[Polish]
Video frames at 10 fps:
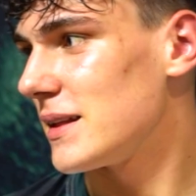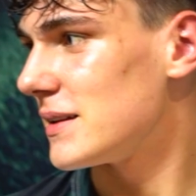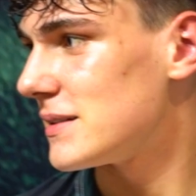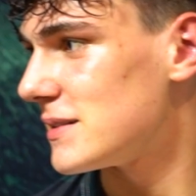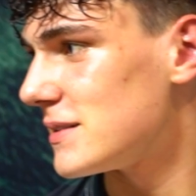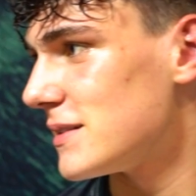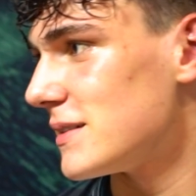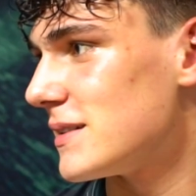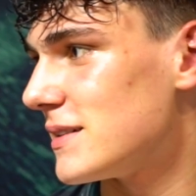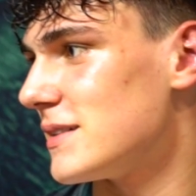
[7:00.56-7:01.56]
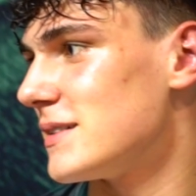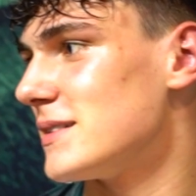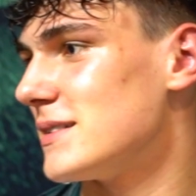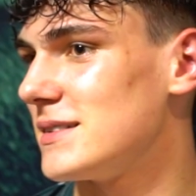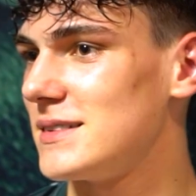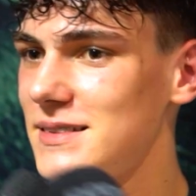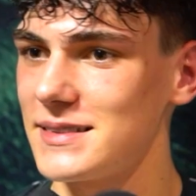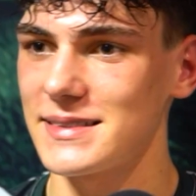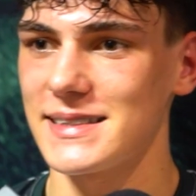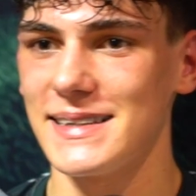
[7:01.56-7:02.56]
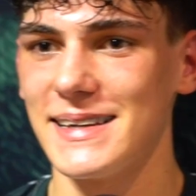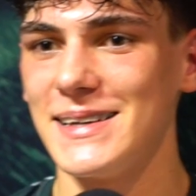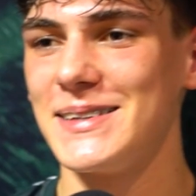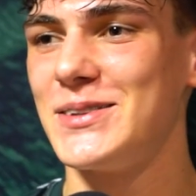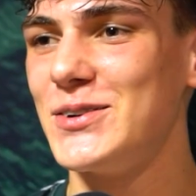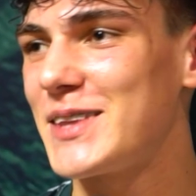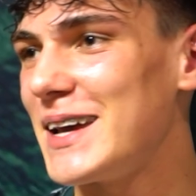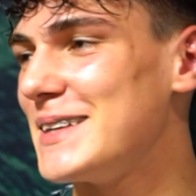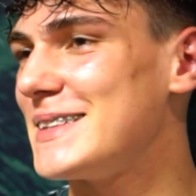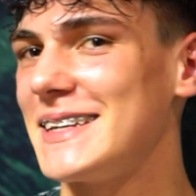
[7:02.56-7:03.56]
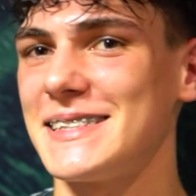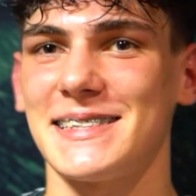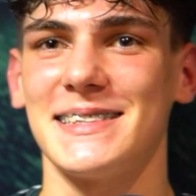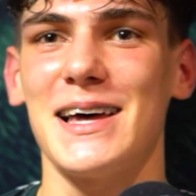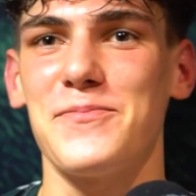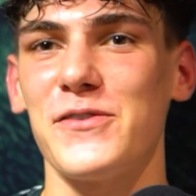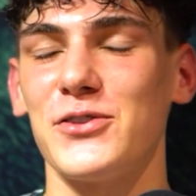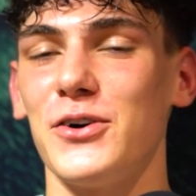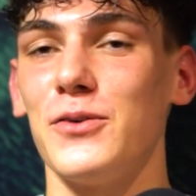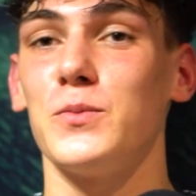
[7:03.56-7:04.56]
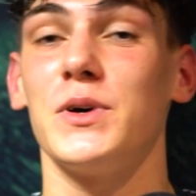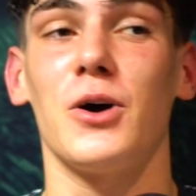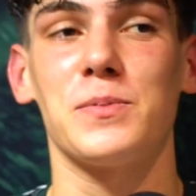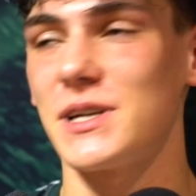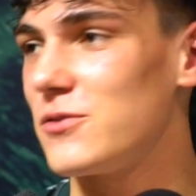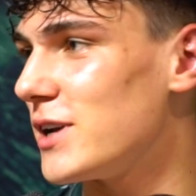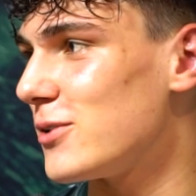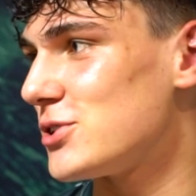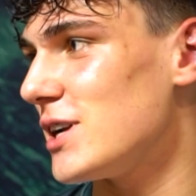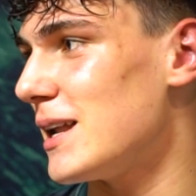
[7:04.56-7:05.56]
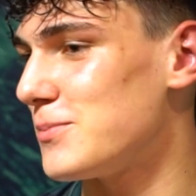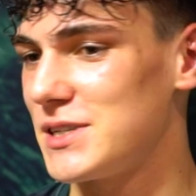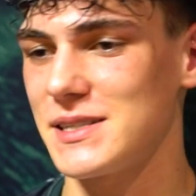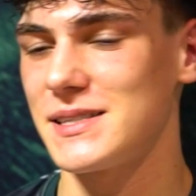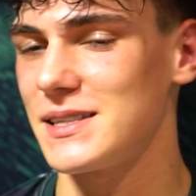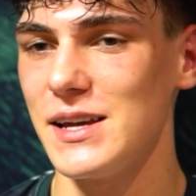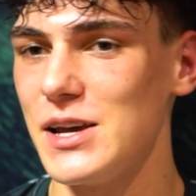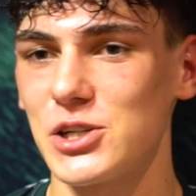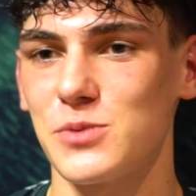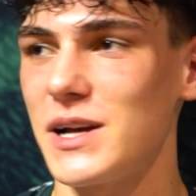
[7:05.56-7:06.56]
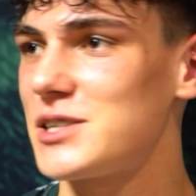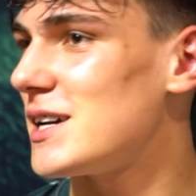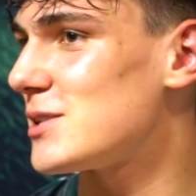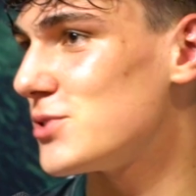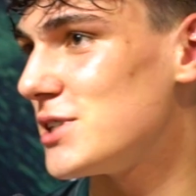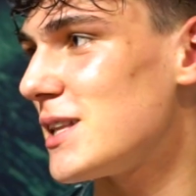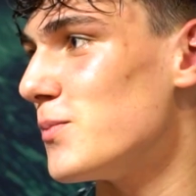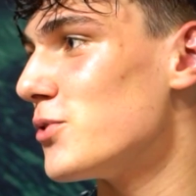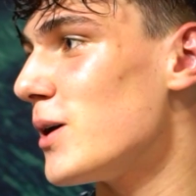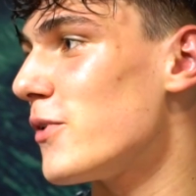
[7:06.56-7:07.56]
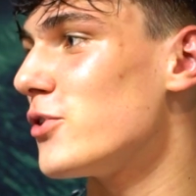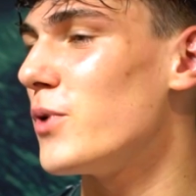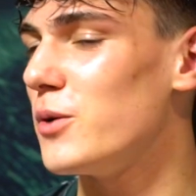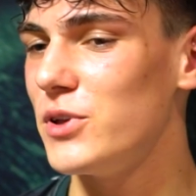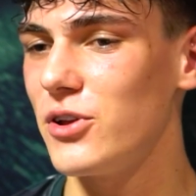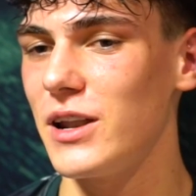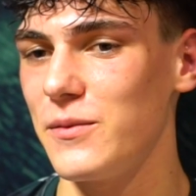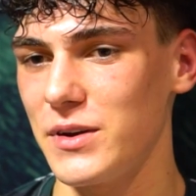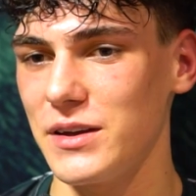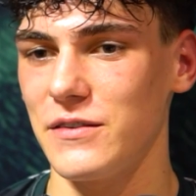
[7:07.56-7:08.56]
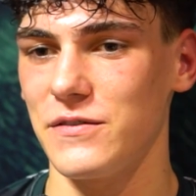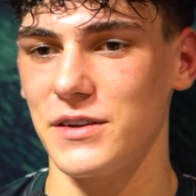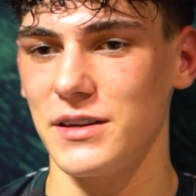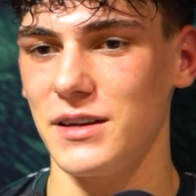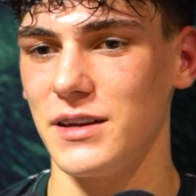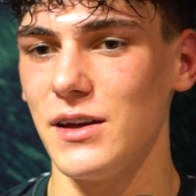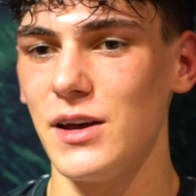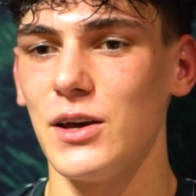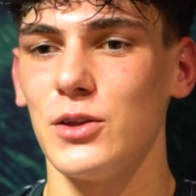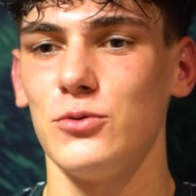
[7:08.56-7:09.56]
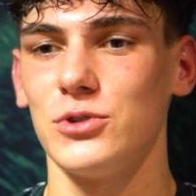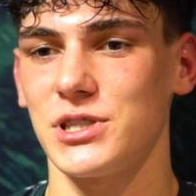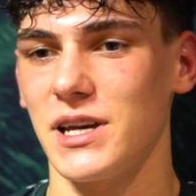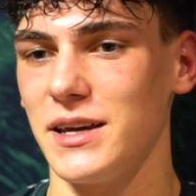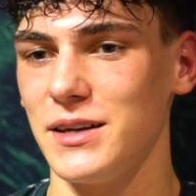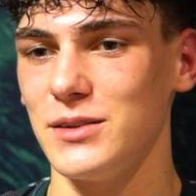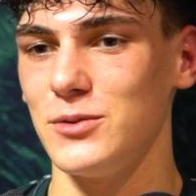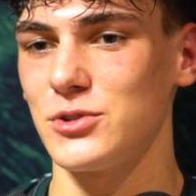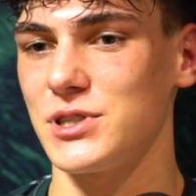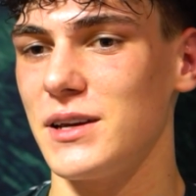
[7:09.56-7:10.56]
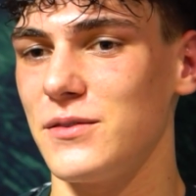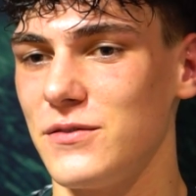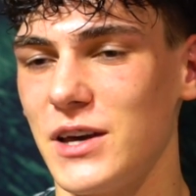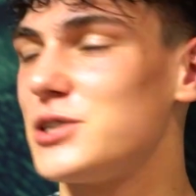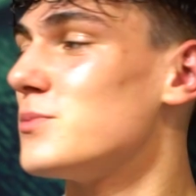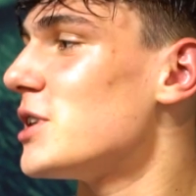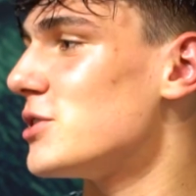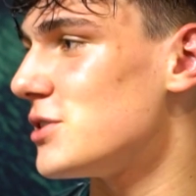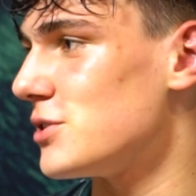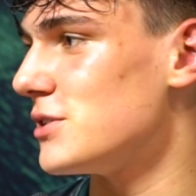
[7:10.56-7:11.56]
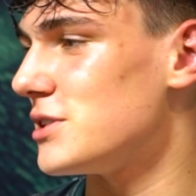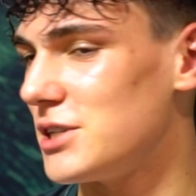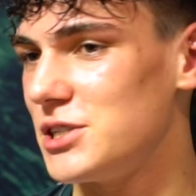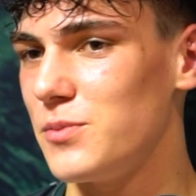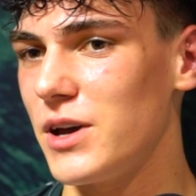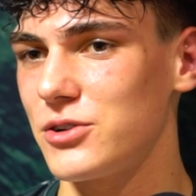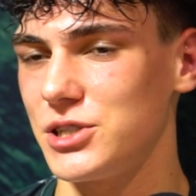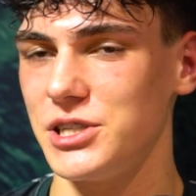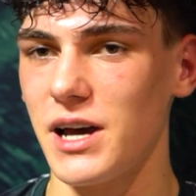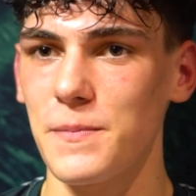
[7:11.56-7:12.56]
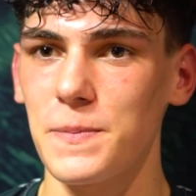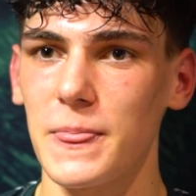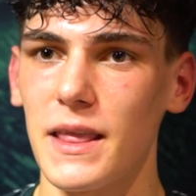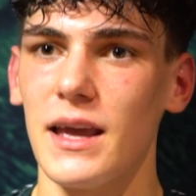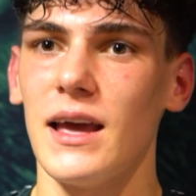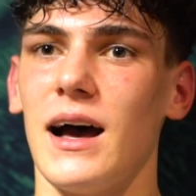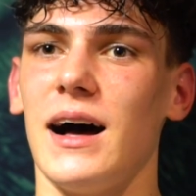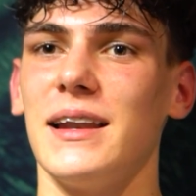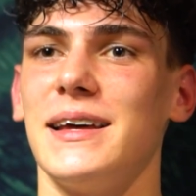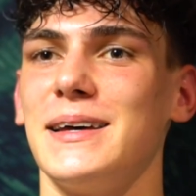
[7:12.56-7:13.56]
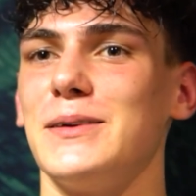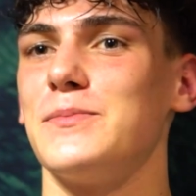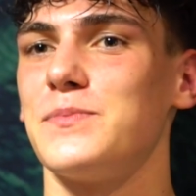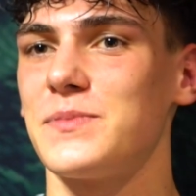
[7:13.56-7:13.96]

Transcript: Różal czy Wach? Tutaj też na pewno y, obserwuję Różala przez szmat czasu gdzieś tam był na pewno moim idolem y, w dłuższej, dłuższej większym części, części mojego życia, ale